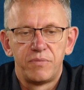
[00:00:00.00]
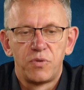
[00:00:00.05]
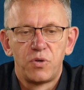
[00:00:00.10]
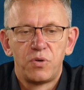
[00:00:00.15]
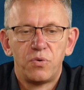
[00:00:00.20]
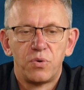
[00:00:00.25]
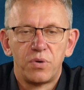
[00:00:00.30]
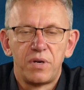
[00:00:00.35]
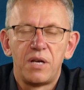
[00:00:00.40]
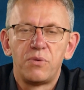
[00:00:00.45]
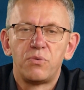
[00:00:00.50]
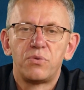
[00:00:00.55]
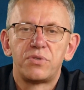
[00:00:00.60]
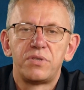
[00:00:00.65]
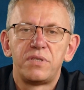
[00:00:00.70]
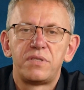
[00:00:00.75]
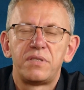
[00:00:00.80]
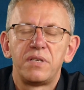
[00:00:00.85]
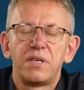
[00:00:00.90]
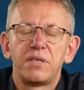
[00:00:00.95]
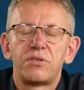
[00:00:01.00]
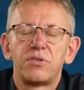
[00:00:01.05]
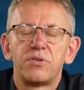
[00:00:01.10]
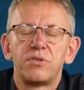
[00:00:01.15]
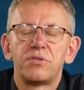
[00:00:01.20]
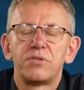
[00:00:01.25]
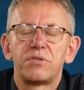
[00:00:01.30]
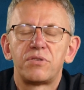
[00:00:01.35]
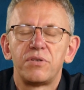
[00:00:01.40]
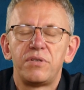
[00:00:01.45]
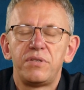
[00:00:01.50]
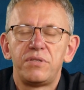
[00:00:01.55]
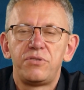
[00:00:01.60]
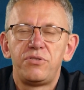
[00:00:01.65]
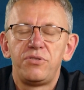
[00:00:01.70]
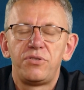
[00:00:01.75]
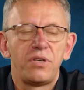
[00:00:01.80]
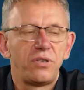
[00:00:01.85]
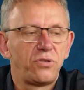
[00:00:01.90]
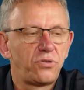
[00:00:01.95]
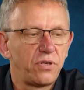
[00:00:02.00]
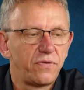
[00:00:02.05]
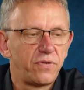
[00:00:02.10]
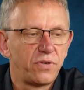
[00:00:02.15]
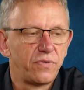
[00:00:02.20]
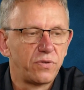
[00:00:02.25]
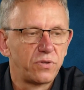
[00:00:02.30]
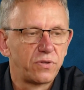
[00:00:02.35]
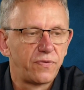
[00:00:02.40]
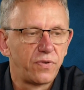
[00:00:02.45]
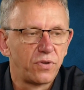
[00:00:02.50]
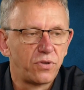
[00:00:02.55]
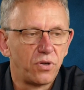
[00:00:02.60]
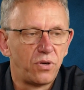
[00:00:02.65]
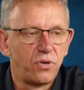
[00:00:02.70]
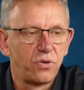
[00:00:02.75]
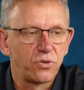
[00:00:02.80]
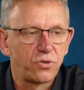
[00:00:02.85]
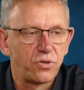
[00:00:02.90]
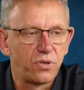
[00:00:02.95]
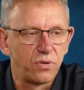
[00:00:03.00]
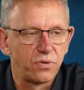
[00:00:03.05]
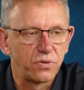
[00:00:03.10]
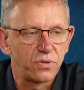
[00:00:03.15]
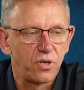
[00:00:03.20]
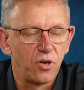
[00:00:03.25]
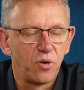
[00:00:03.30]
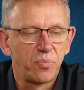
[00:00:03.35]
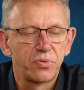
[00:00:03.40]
Górne Łużyce to, to jest dzisiejsze województwo dolnośląskie.